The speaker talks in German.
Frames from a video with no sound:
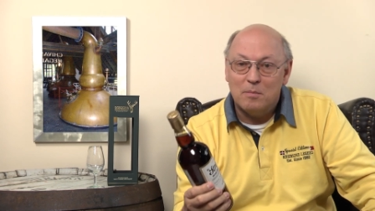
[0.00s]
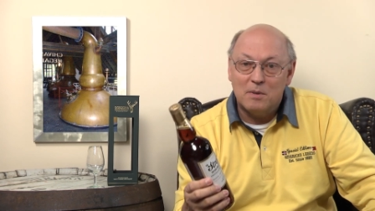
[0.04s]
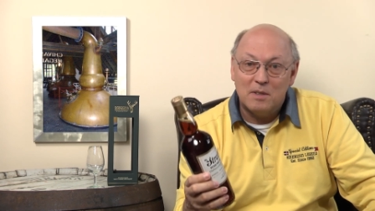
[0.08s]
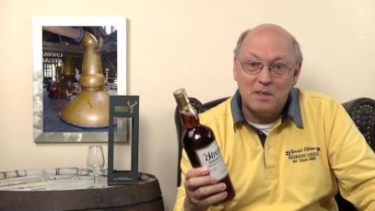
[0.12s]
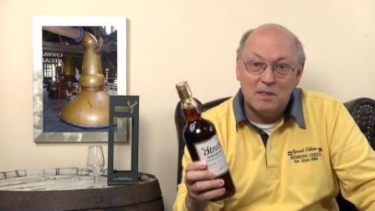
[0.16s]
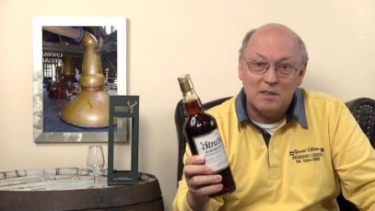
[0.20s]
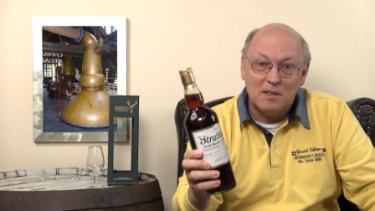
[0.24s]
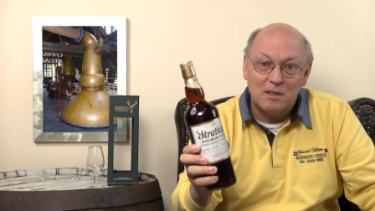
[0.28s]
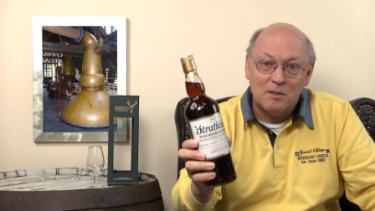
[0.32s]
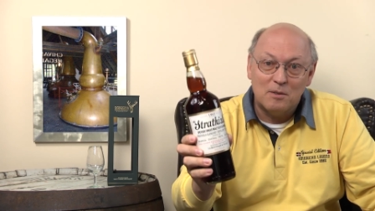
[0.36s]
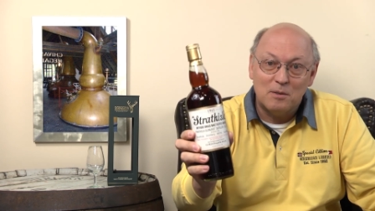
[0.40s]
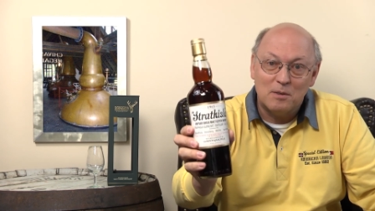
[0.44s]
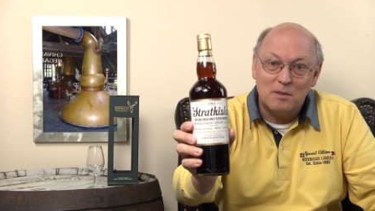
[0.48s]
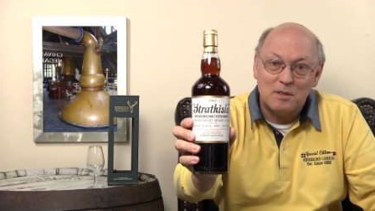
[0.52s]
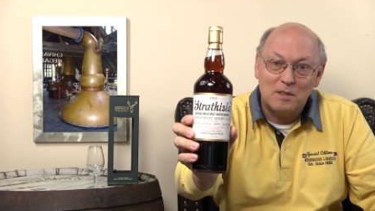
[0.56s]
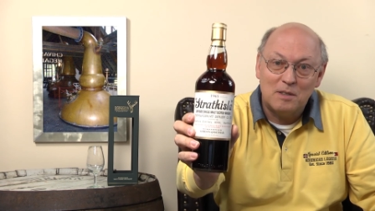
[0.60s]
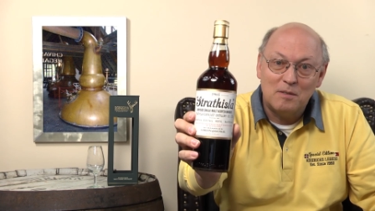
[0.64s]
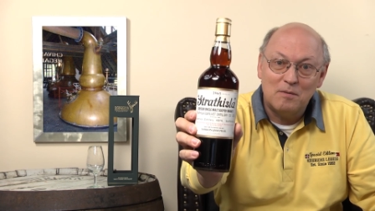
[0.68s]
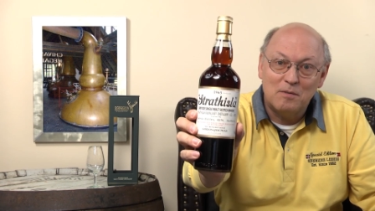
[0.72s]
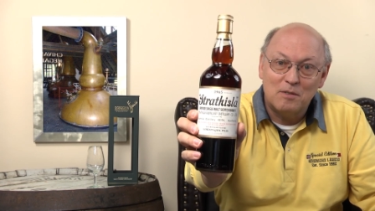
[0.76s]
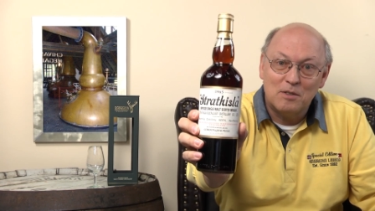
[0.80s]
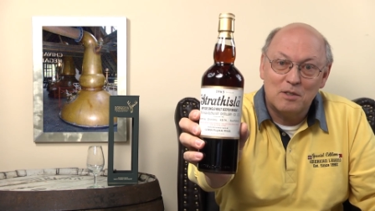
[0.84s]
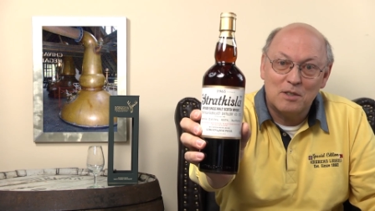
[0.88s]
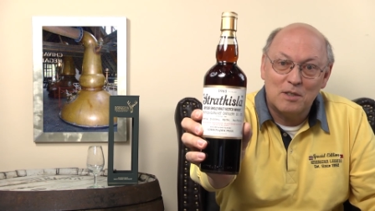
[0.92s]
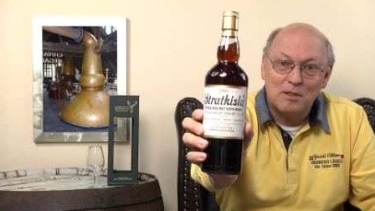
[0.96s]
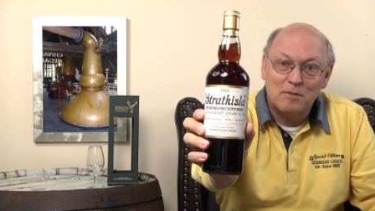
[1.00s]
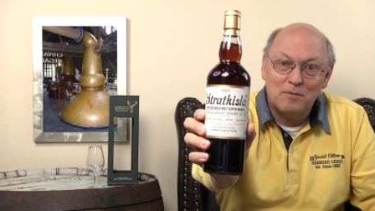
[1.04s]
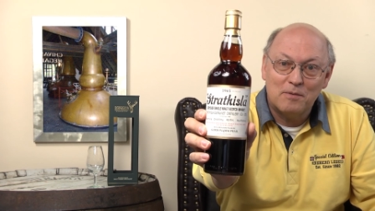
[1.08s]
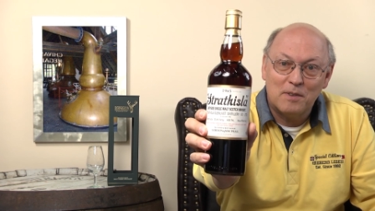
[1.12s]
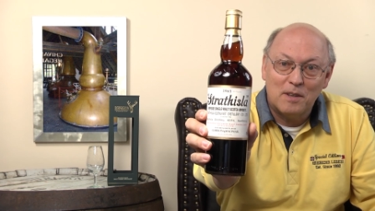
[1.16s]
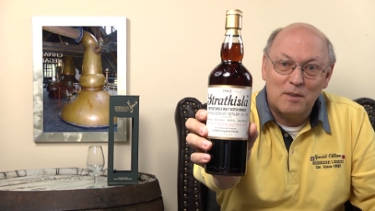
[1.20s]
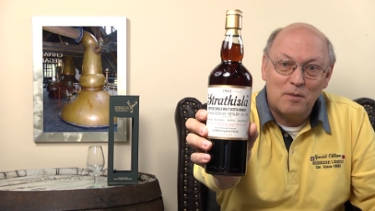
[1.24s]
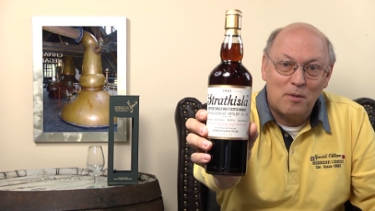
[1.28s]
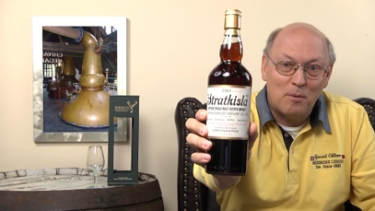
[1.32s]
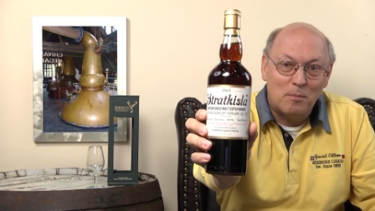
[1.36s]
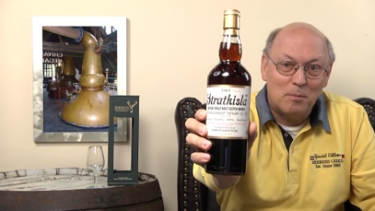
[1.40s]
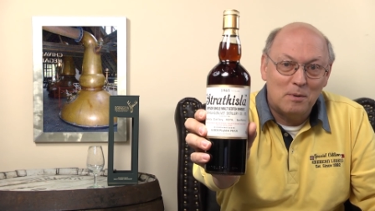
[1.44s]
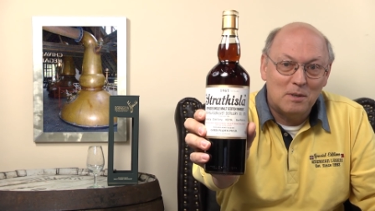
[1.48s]
mit dieser kursiven Schrift
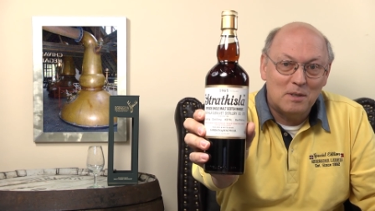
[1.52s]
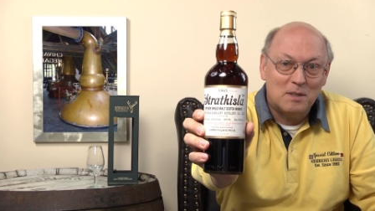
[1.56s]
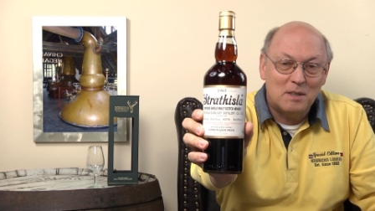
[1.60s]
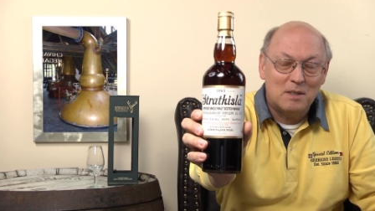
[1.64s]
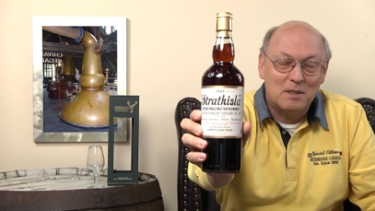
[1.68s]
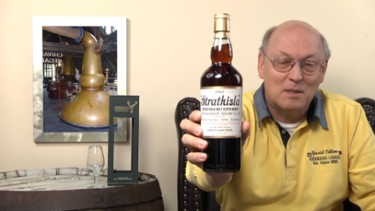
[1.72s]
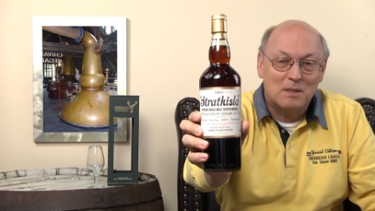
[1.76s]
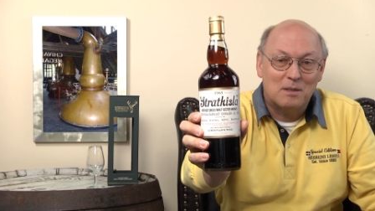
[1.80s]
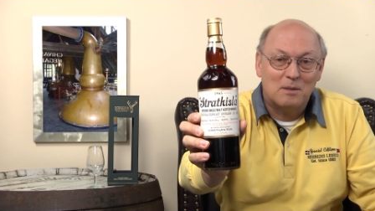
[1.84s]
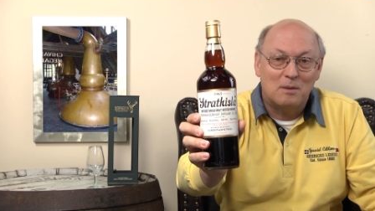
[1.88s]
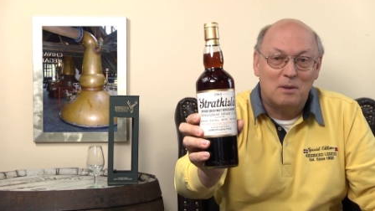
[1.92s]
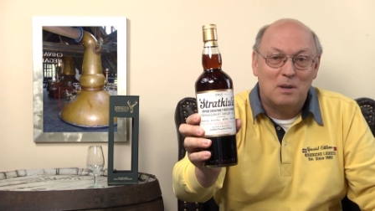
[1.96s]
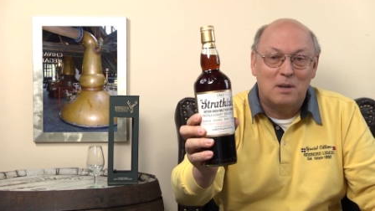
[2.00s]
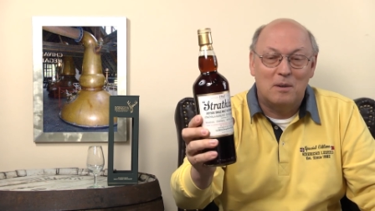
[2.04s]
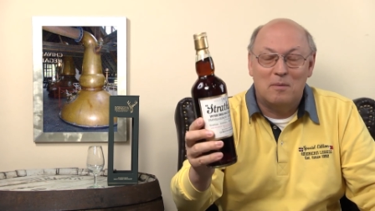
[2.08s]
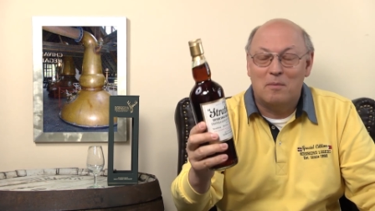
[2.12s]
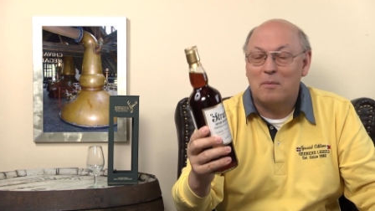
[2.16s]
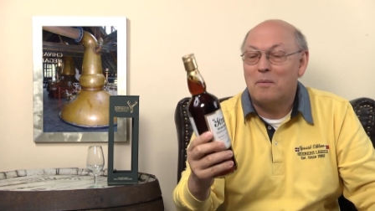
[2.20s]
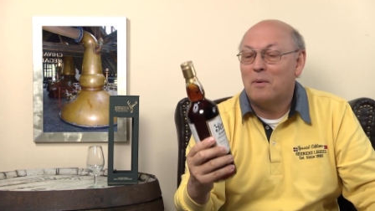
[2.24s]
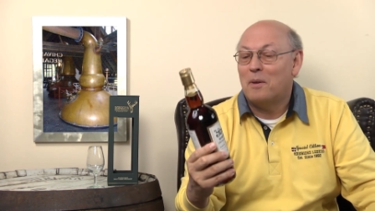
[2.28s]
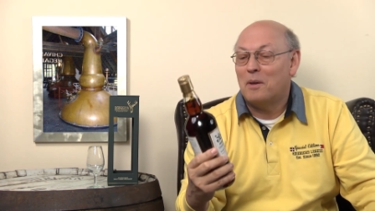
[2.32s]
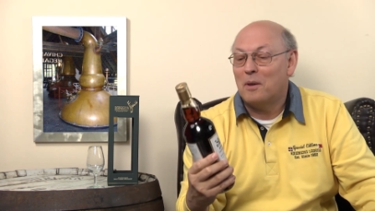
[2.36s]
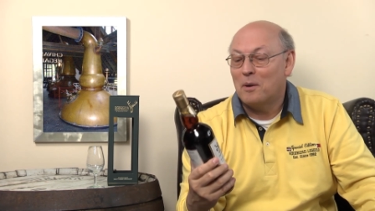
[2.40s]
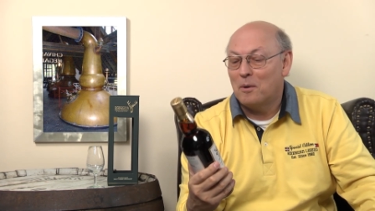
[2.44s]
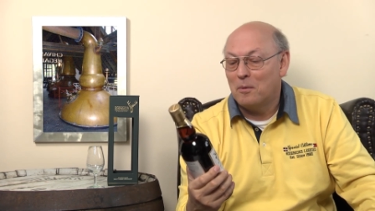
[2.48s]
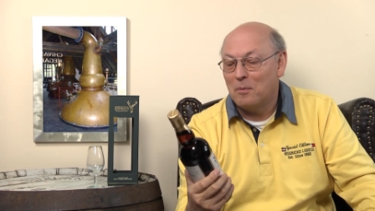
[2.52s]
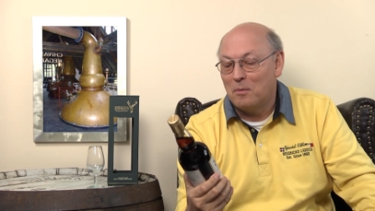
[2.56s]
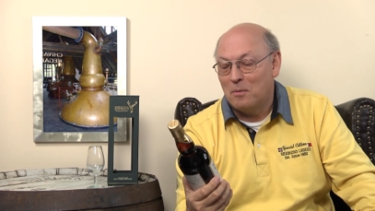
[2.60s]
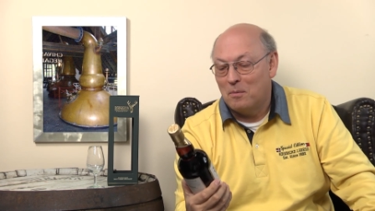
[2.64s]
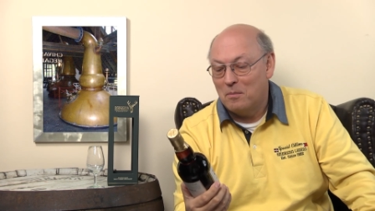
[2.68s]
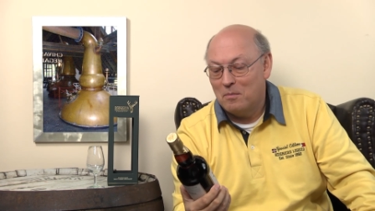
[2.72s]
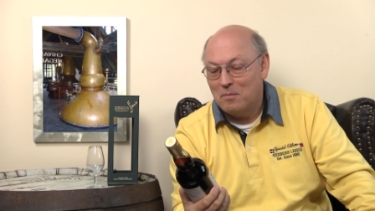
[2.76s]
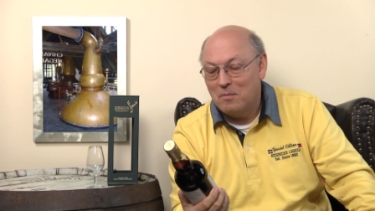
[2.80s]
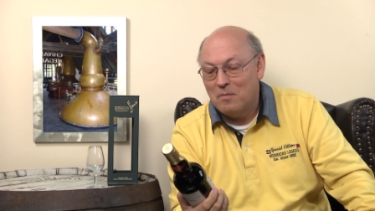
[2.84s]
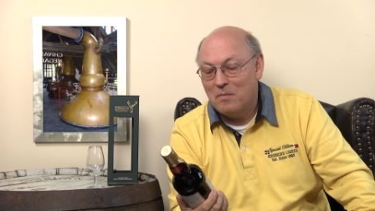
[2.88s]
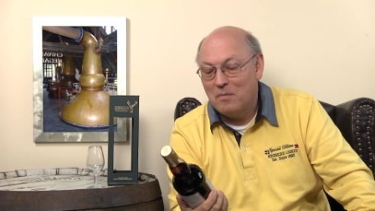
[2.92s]
an The Whiskey Store. Yo.